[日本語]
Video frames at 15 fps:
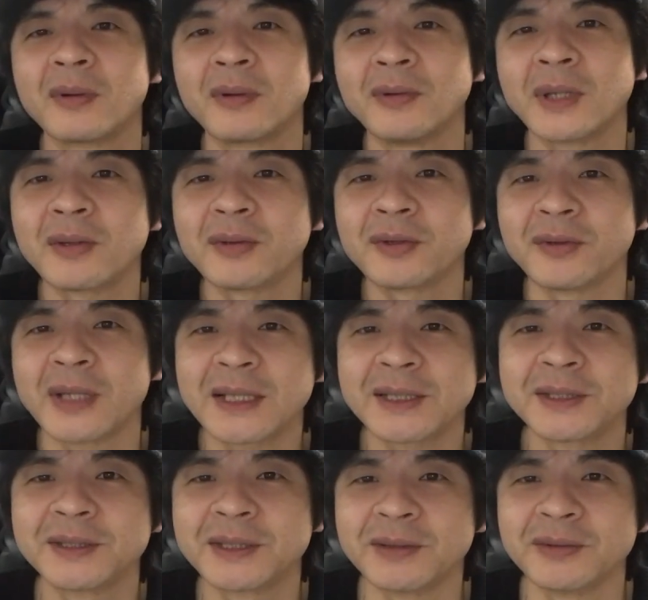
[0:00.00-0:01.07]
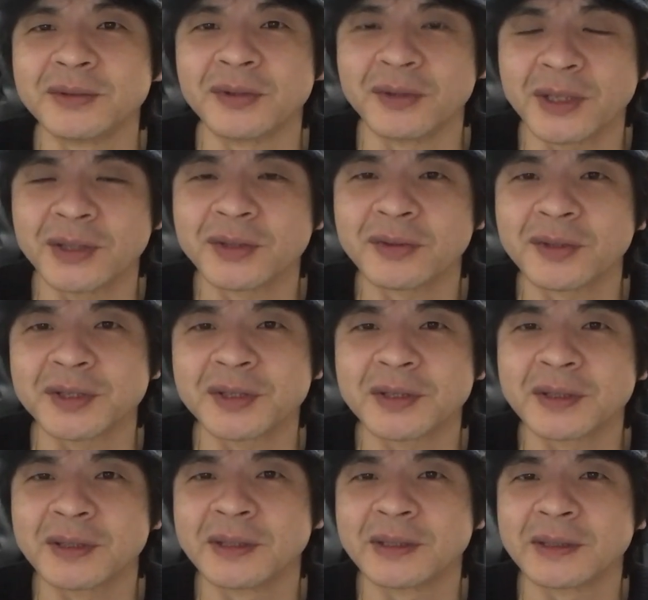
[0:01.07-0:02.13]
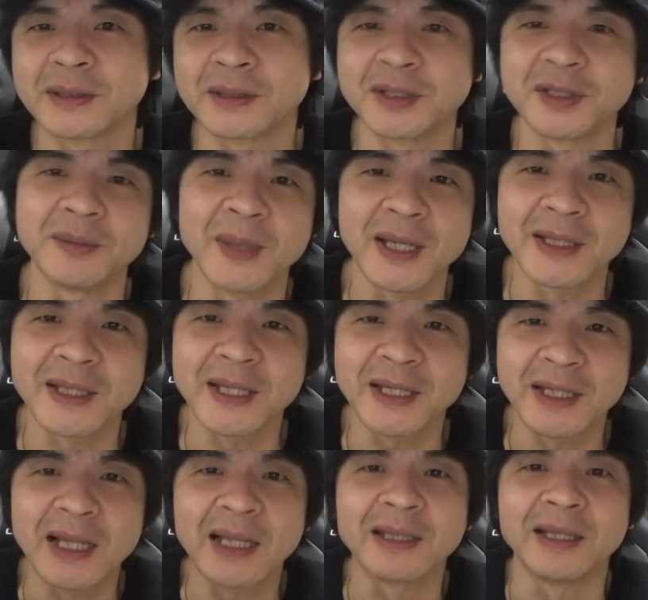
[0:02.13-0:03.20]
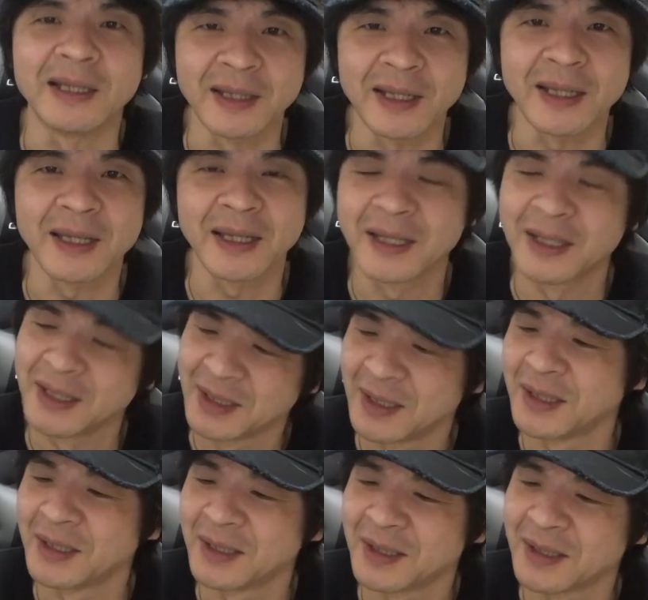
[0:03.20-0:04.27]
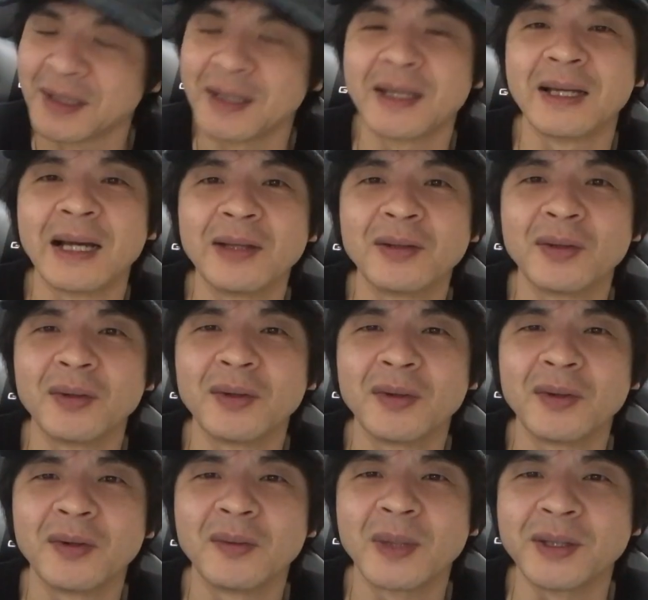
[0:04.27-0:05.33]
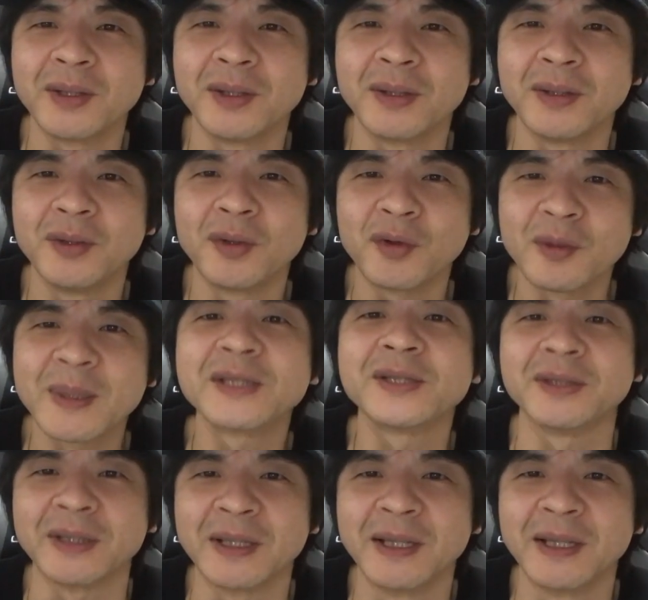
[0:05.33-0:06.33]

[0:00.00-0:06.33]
こんなことになっちゃうとねちょっと致命的なんでねあのー、まあ酔います